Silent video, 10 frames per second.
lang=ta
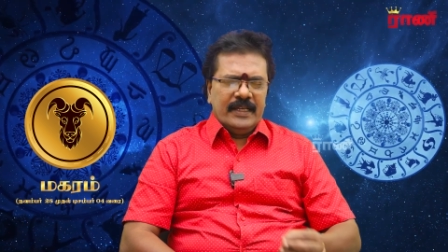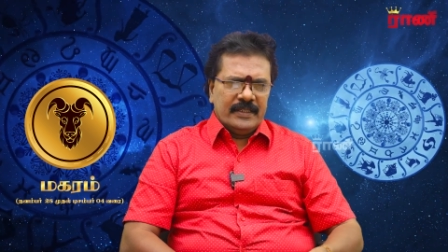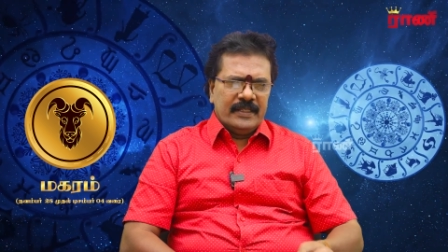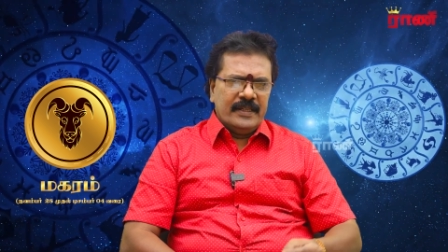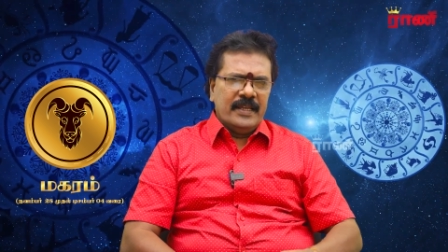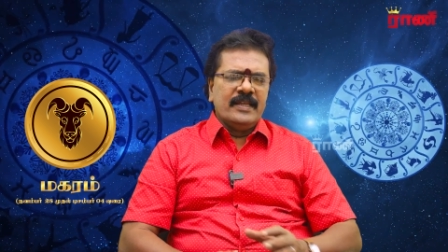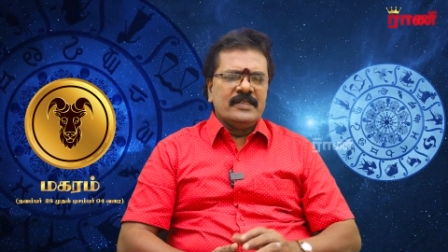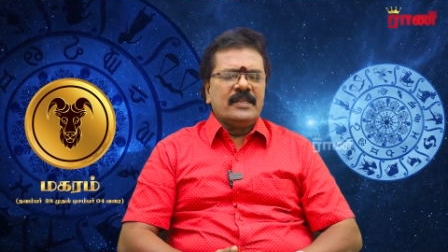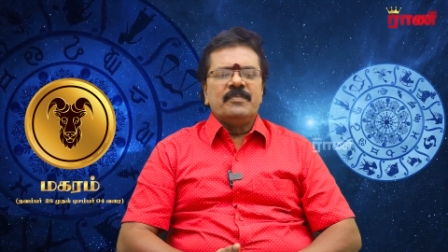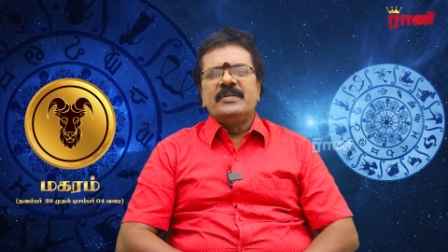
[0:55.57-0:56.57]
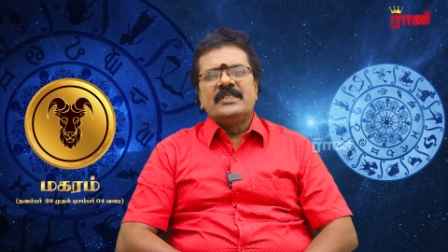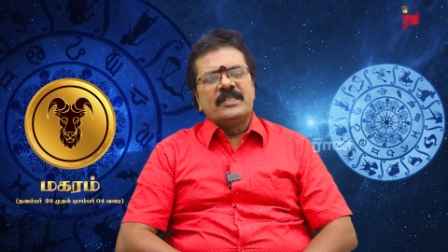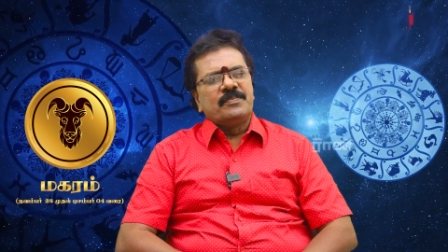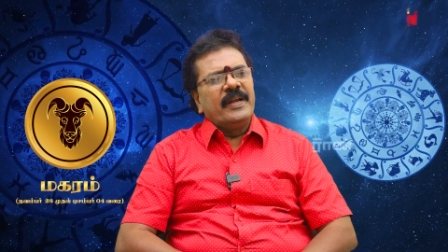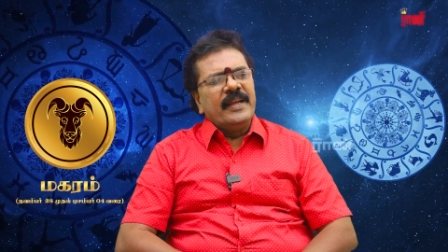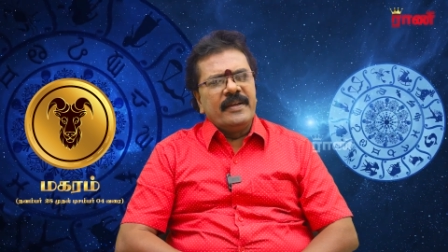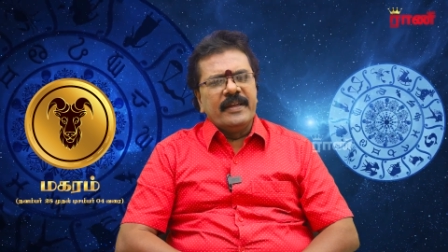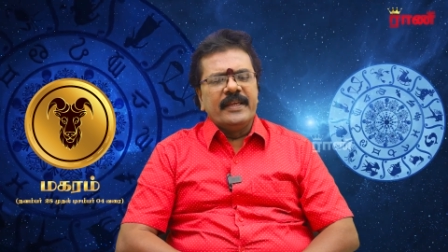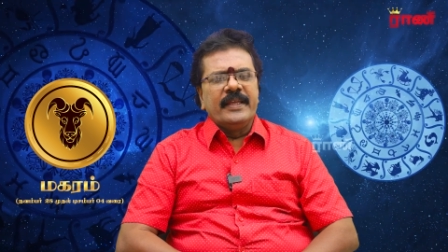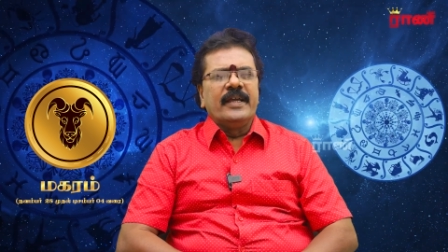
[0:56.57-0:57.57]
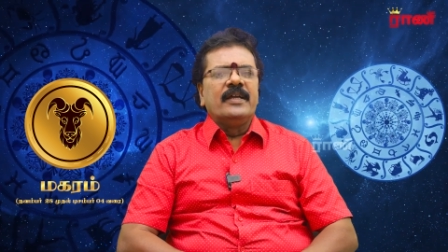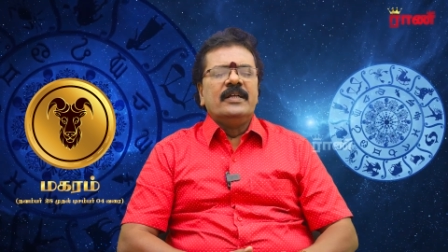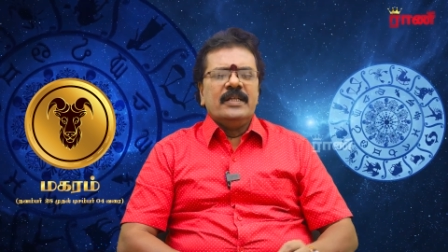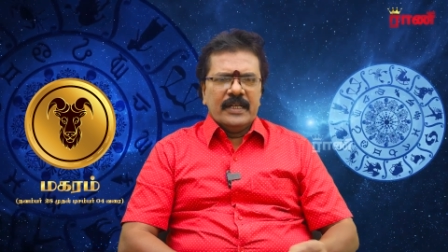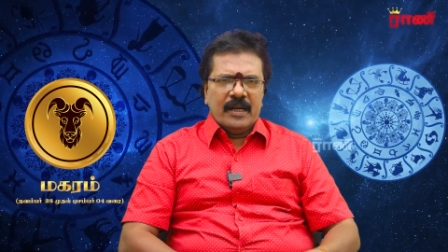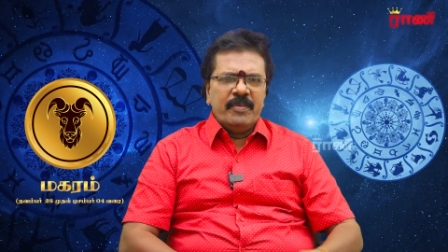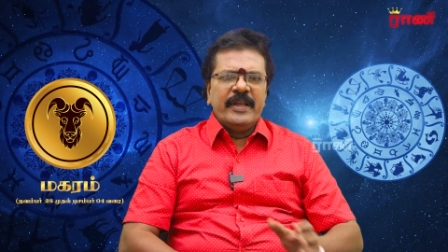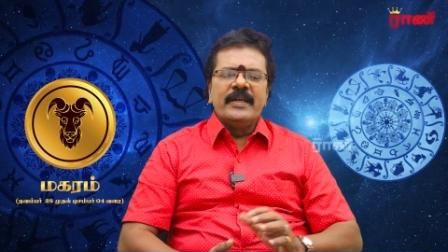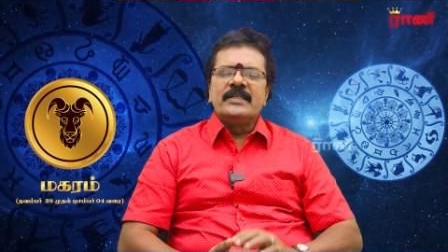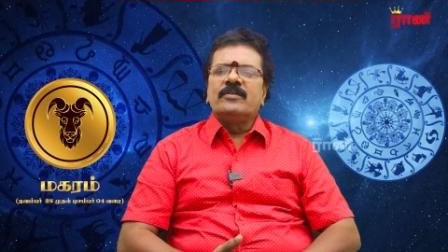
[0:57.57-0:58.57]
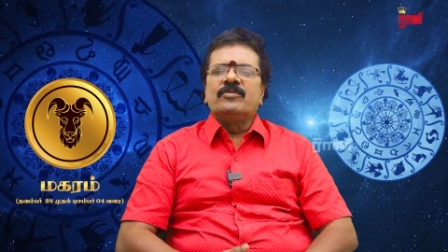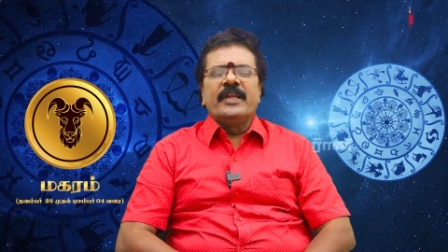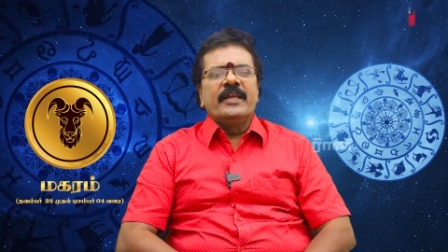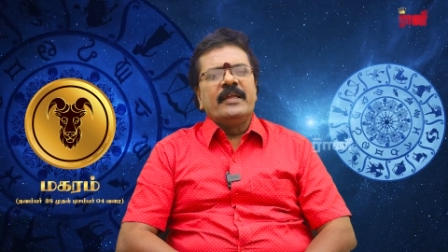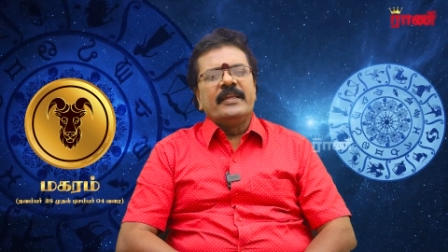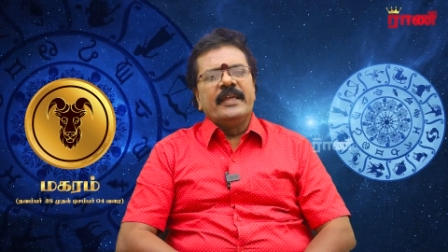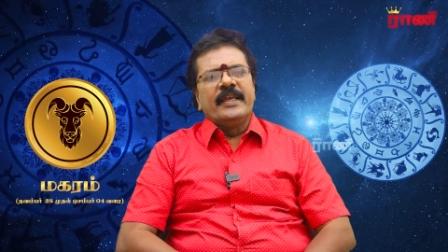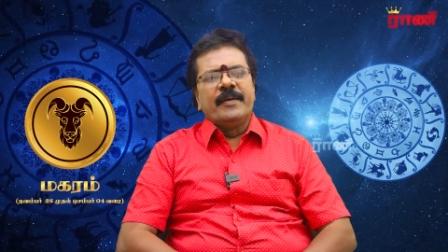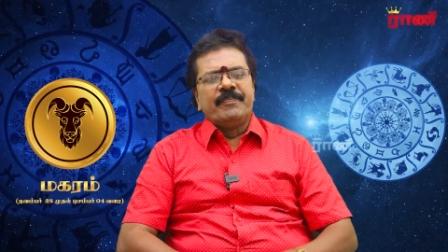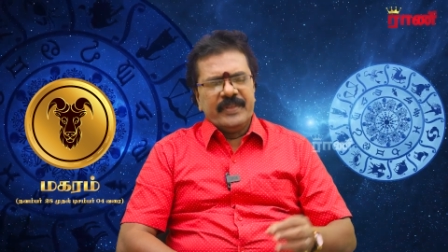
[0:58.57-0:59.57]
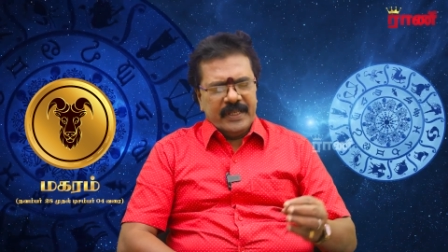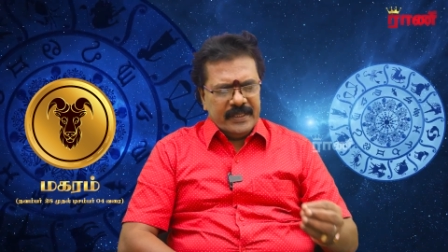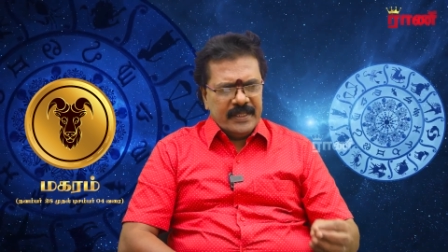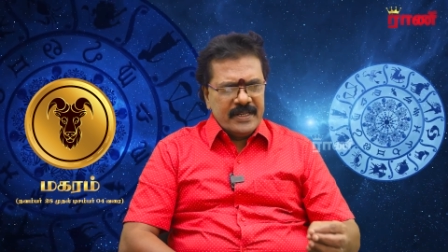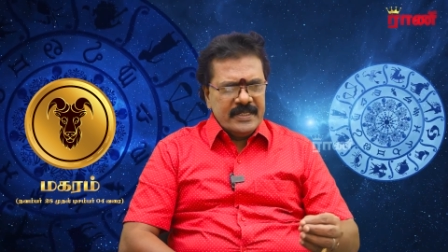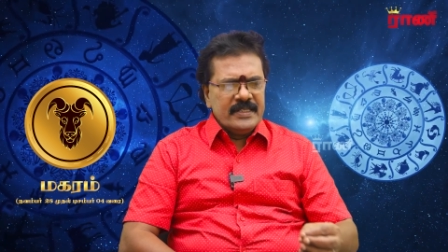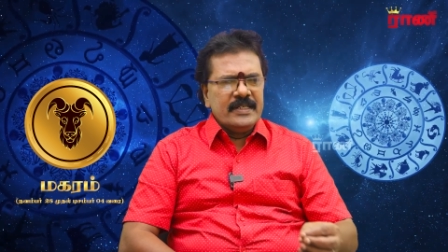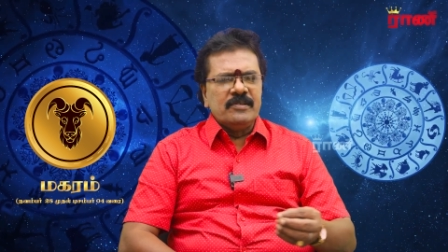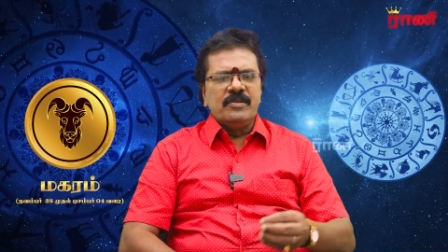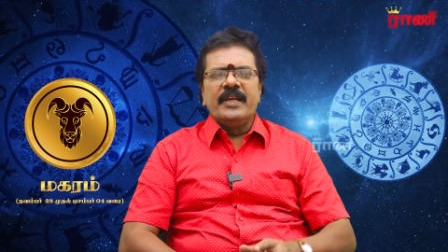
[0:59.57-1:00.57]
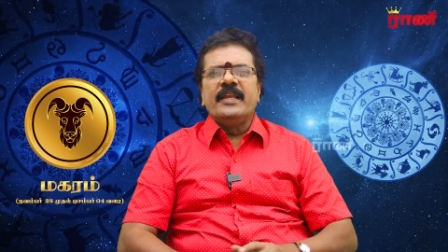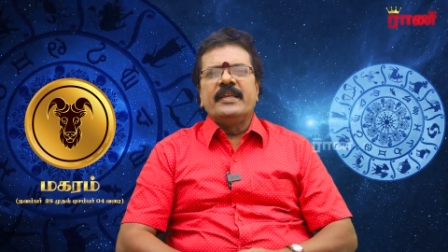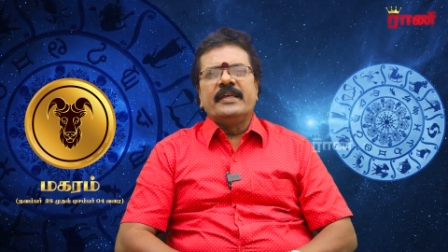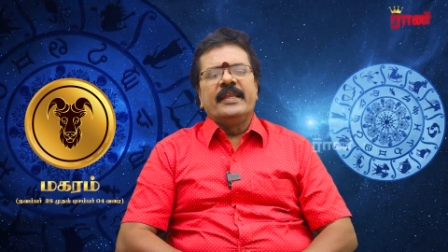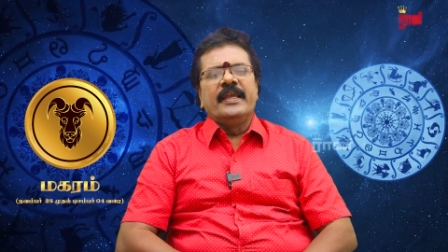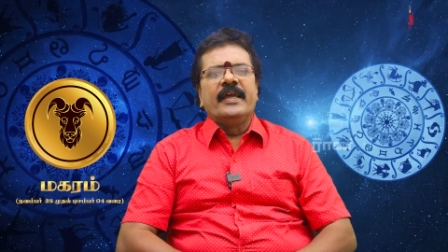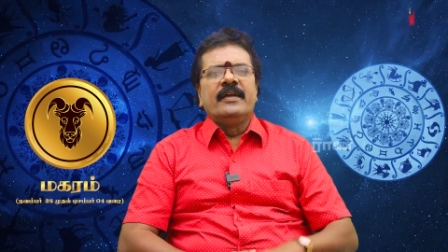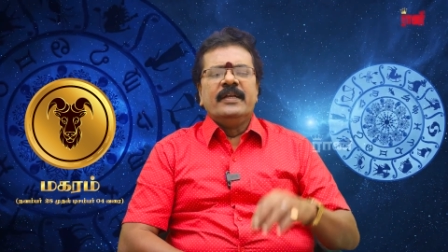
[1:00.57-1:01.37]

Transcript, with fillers: ஏதாவது ரியல் எஸ்டேட் பிஸ்னஸ் இருக்கிறீங்க கம்யூனிகேஷன் துறையில் இருக்கீங்க ஏதாவது டிஜிட்டல் துறையில் இருக்கிறீங்க